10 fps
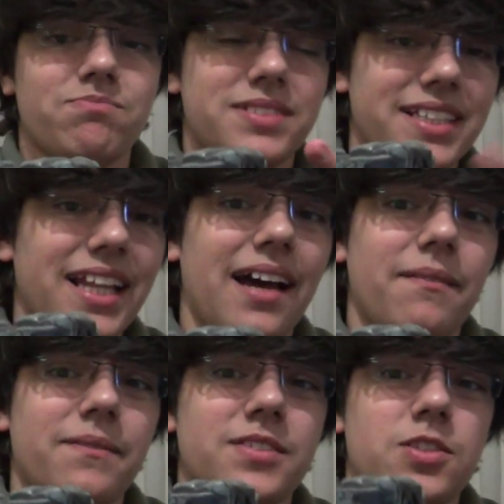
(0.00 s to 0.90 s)
Sei
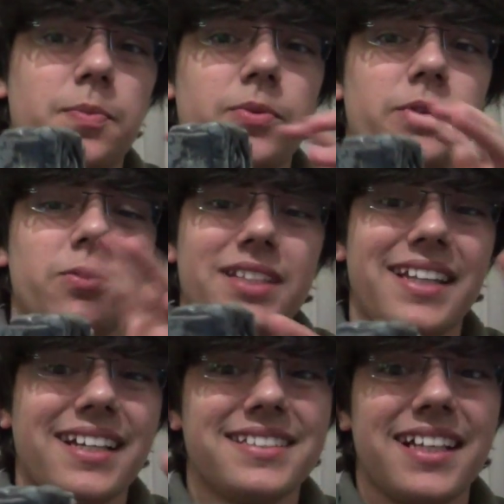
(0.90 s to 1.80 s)
lá, tipo, e os
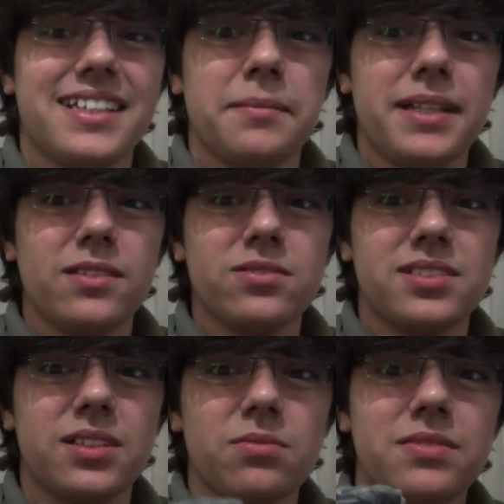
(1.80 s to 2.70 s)
ataques dela também não
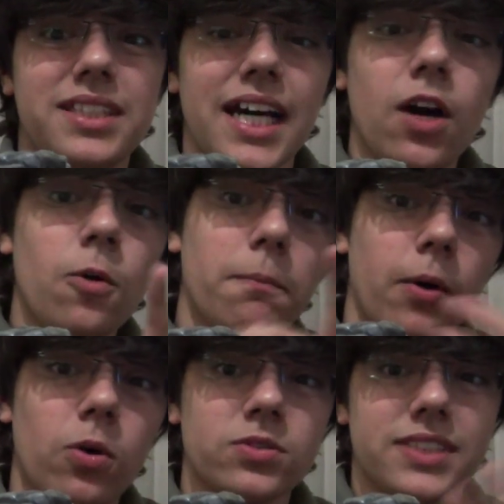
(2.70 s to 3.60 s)
são tão
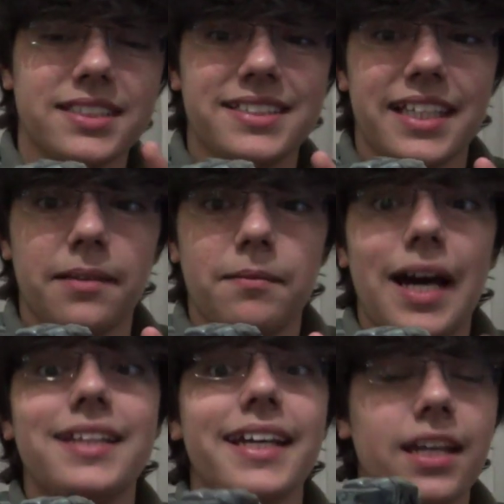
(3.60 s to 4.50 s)
bons assim.
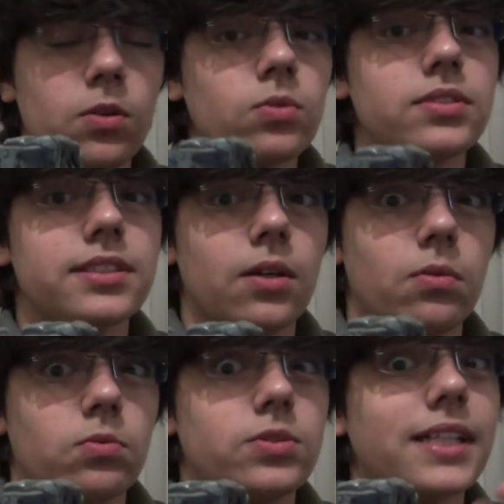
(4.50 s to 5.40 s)
Até que alguns
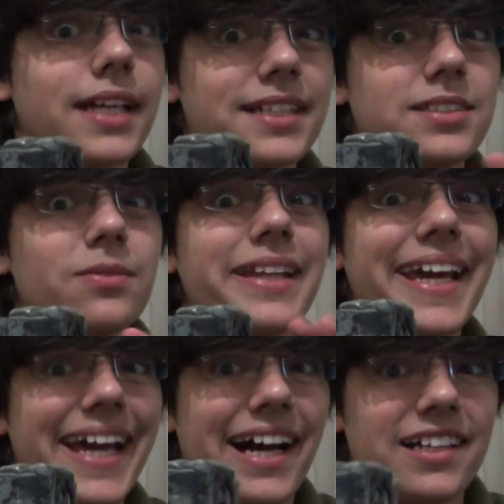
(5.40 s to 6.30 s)
são. Os ataques são
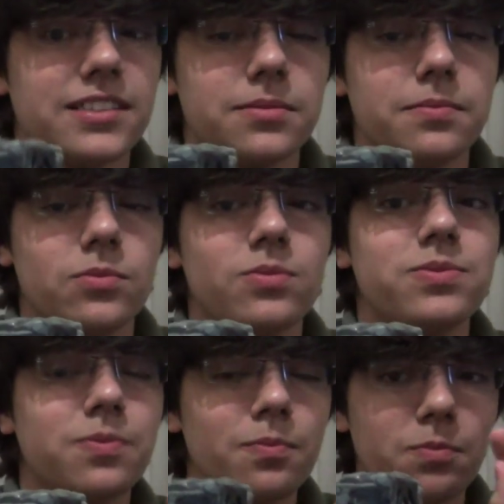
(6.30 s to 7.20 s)
legais,
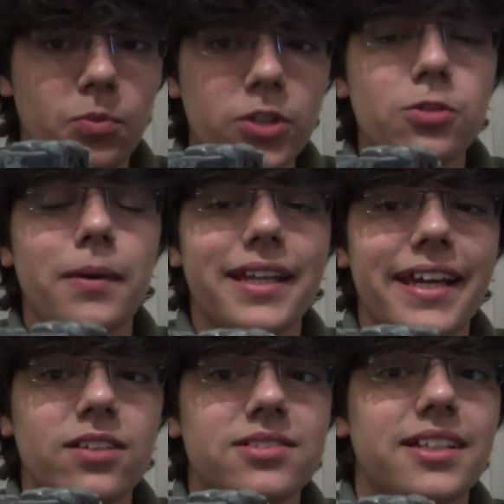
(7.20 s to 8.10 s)
muito
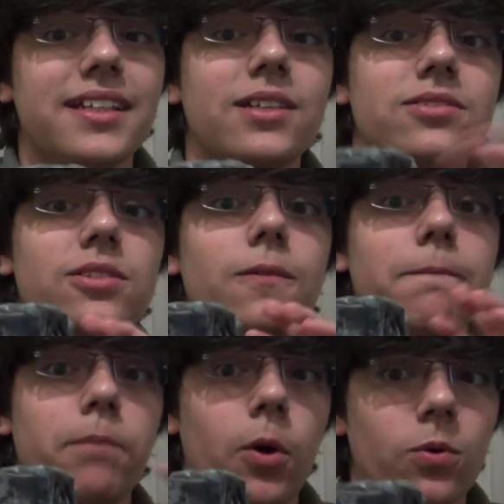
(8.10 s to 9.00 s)
maneiros, só que não são
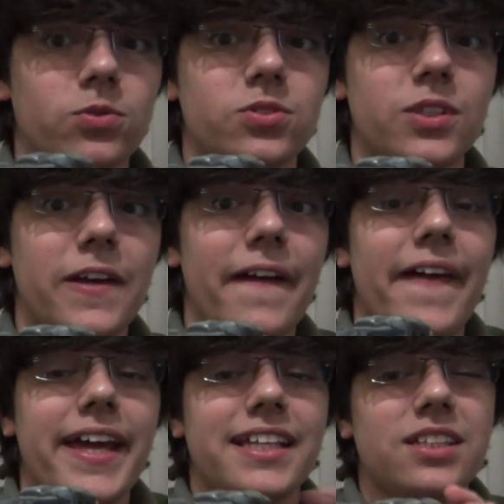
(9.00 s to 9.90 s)
bons.
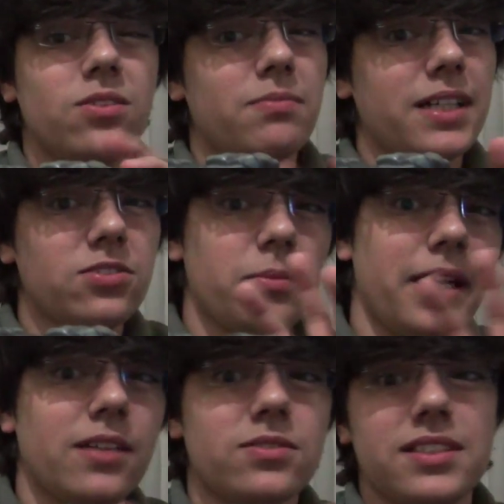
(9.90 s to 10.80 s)
Então, mais ou
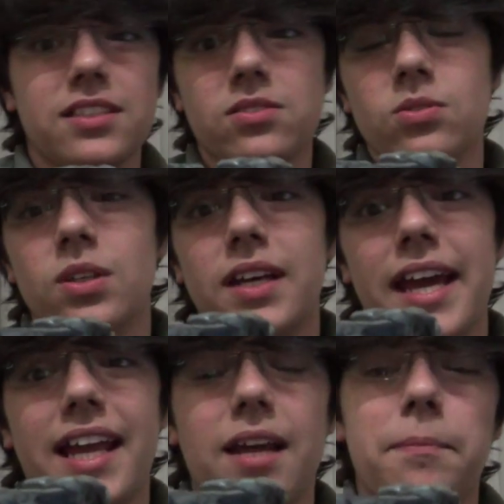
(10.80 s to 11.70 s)
menos isso,
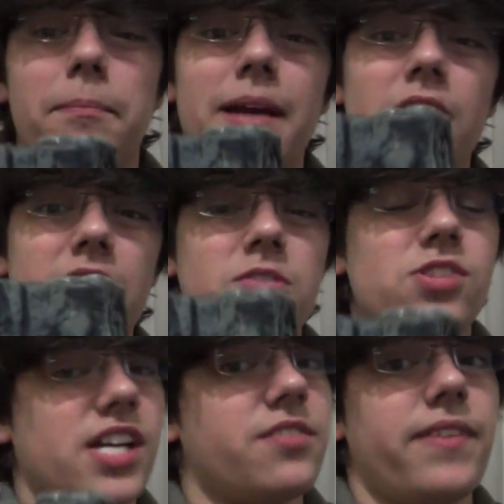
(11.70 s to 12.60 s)
ele é melhor que o
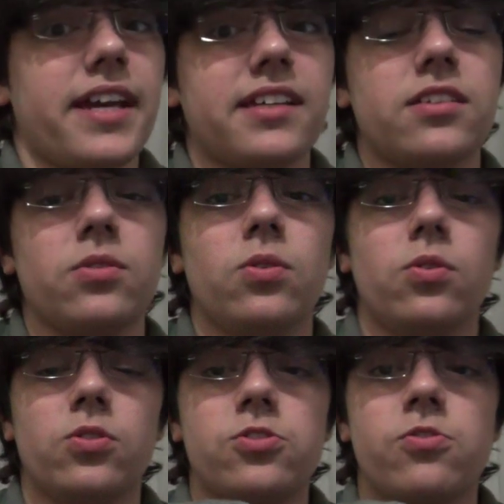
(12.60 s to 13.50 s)
Jetvac, que
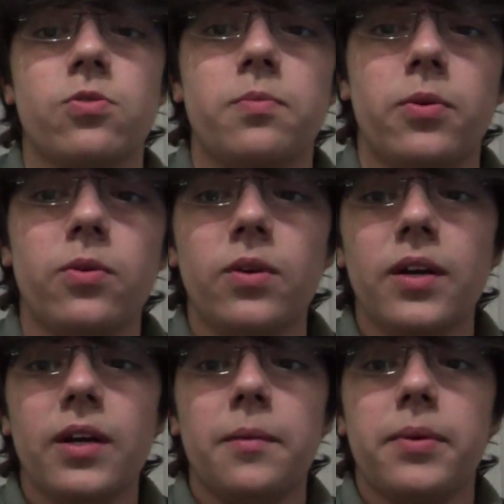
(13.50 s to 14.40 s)
o Shrumbum,
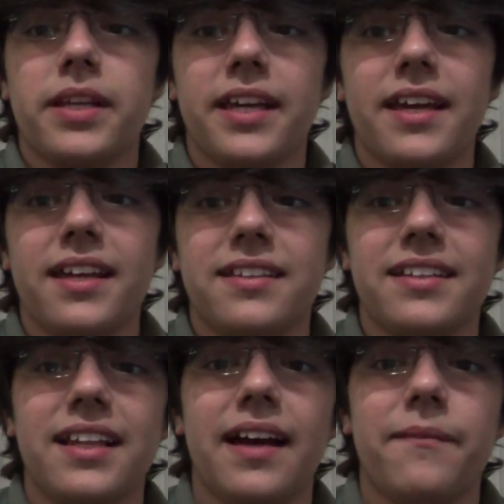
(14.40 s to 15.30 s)
porque,
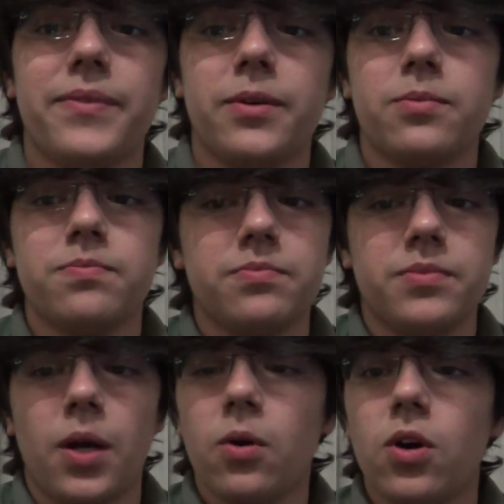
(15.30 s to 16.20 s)
sei lá, eu,
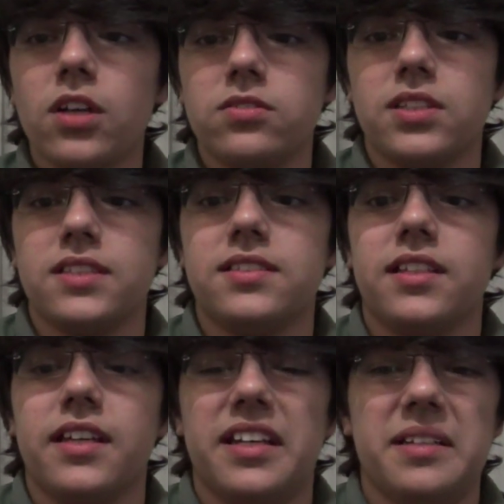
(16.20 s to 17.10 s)
eu gosto
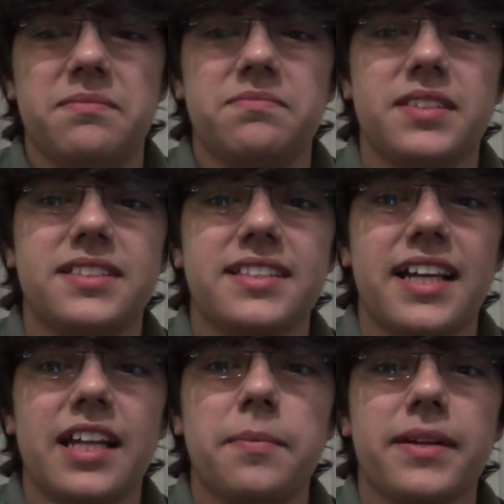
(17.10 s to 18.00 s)
desse, desse
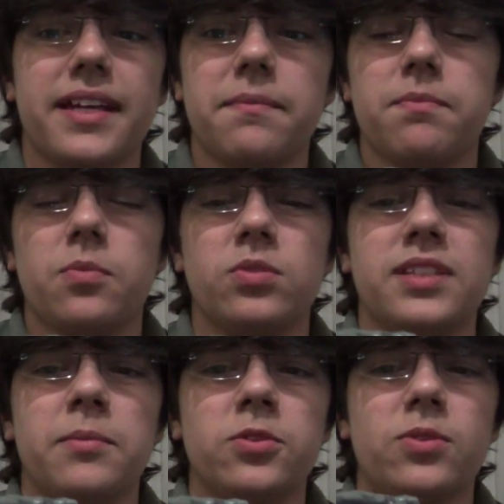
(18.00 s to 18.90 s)
scanner porque
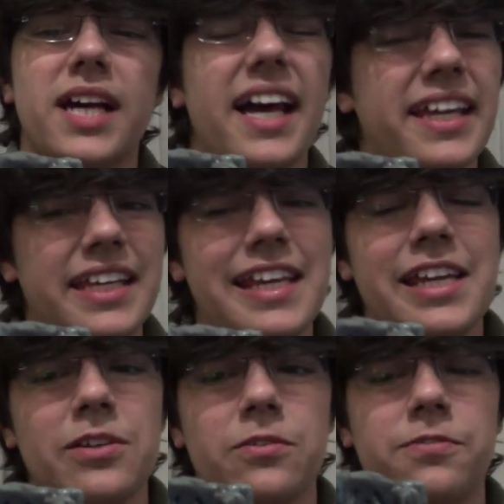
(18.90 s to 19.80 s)
usa muito
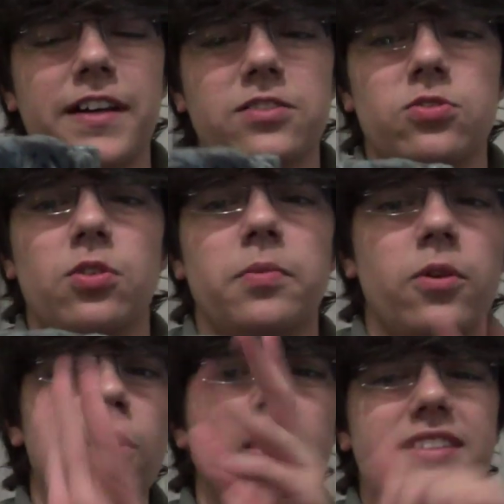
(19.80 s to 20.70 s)
carrinho, faz os
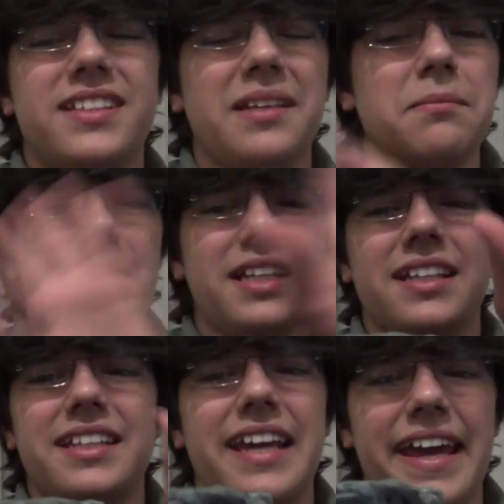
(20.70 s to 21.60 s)
robôs, tem
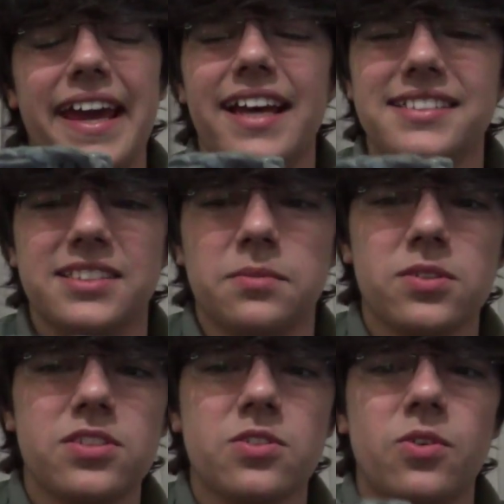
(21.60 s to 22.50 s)
mina terrestre, um
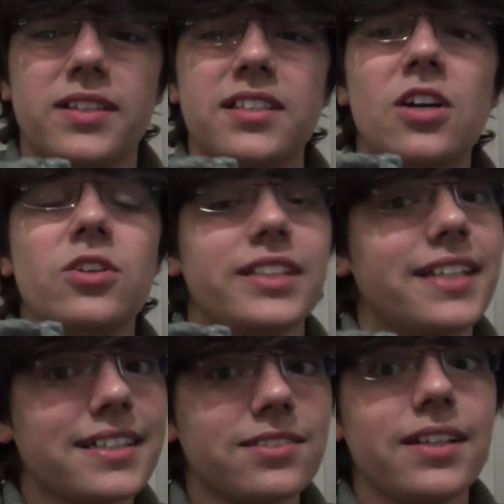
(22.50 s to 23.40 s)
monte de coisa. Os
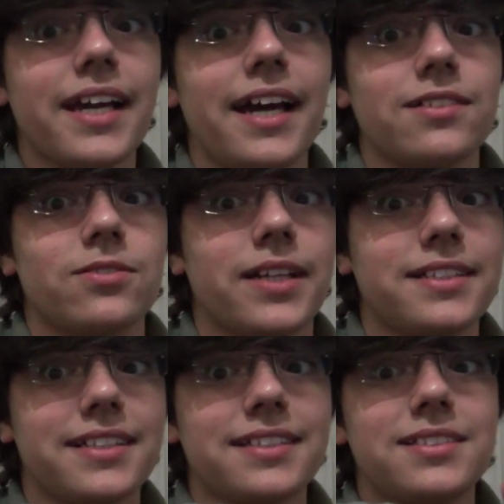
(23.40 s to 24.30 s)
ataques são legais, não quer
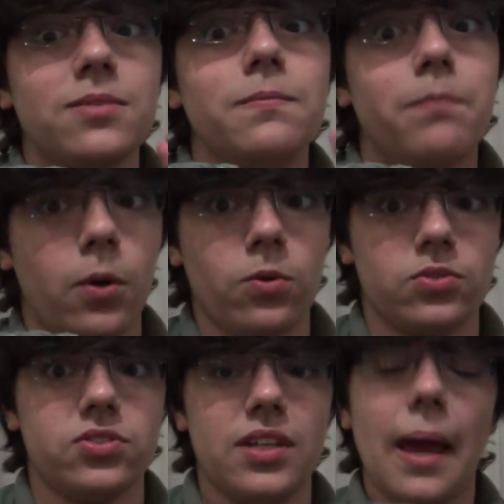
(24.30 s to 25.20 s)
dizer que são
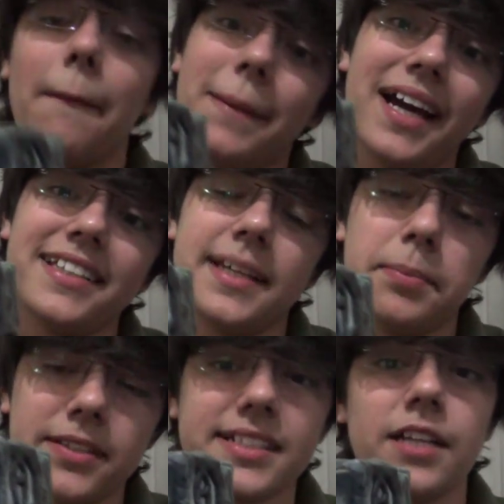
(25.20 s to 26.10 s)
bons. Mas é
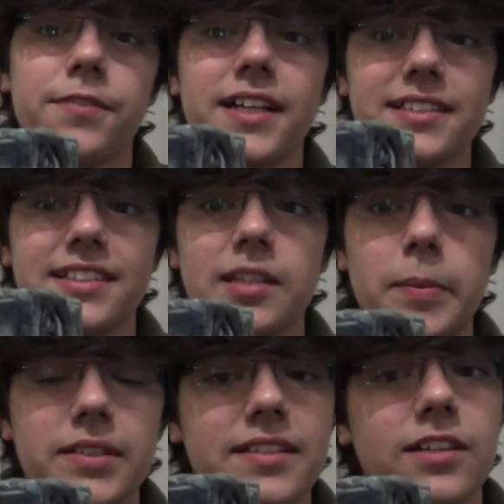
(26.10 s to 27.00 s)
por isso que ela fica na sexta
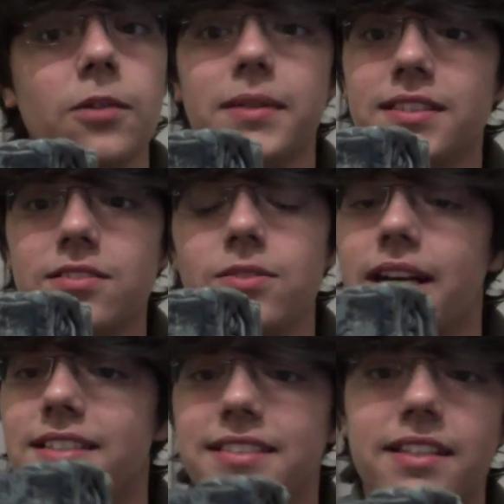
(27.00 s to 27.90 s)
posição, mas isso não
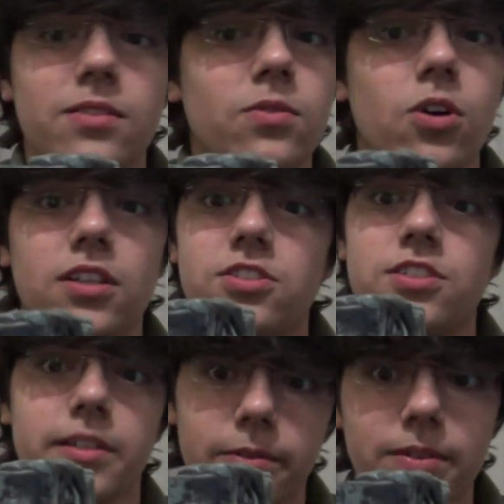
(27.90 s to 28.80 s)
quer dizer que eu não gosto
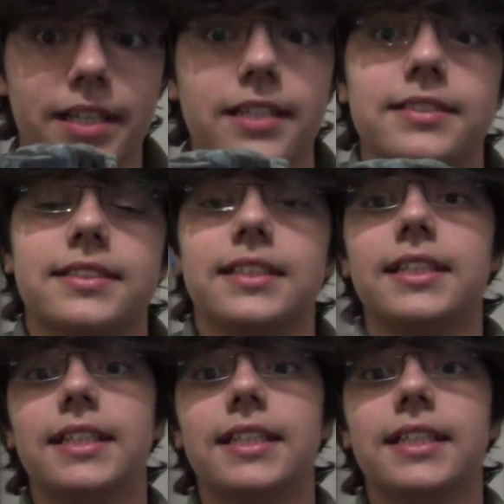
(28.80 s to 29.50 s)
de nenhum deles.